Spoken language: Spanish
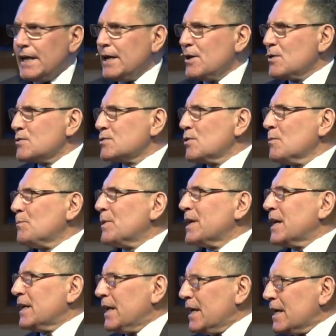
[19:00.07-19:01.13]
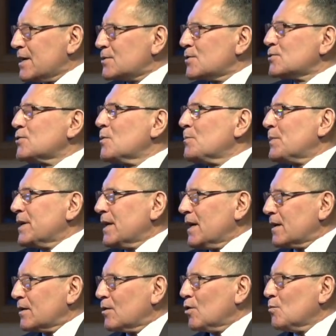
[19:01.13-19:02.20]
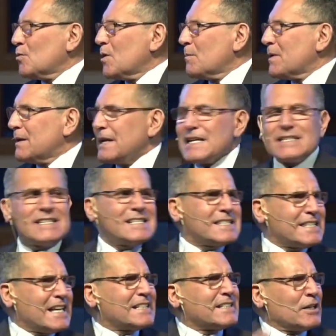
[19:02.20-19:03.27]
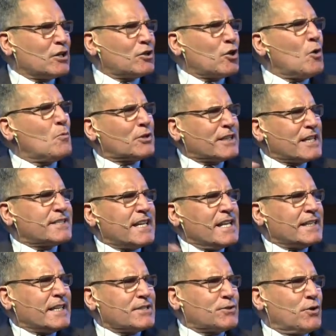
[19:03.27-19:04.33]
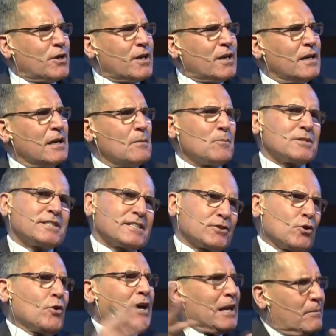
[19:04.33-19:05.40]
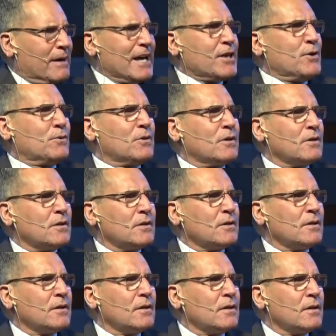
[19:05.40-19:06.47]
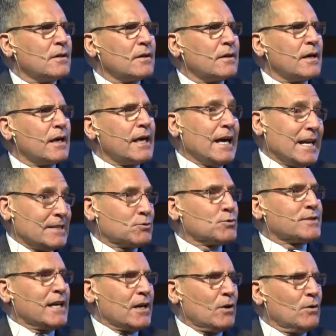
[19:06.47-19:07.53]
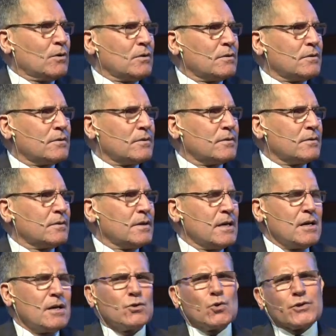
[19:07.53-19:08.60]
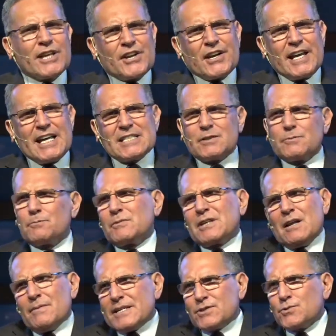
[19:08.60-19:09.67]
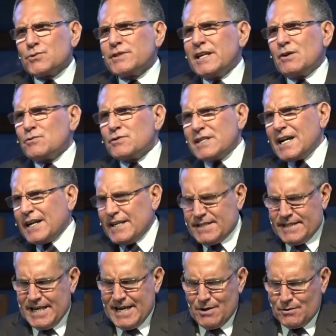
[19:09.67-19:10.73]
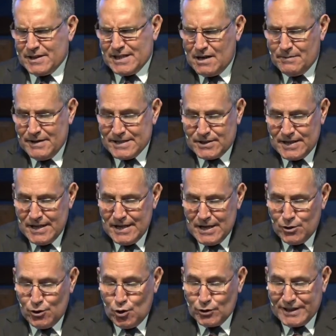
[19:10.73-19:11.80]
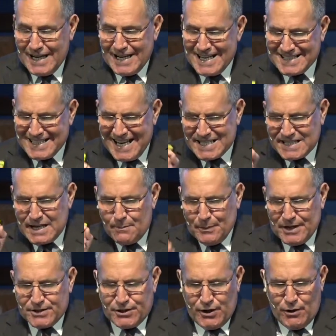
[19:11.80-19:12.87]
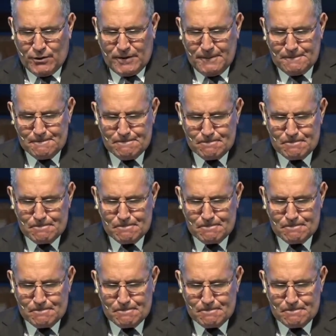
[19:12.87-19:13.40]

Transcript: niños, son para niñas o son para como amaneciste. ¿Cómo te sientes hoy? Pues escoge el baño que quieras usarlo. Tú te ríes, tal vez tus hijos ya crecieron, tal vez no tienes esa presión.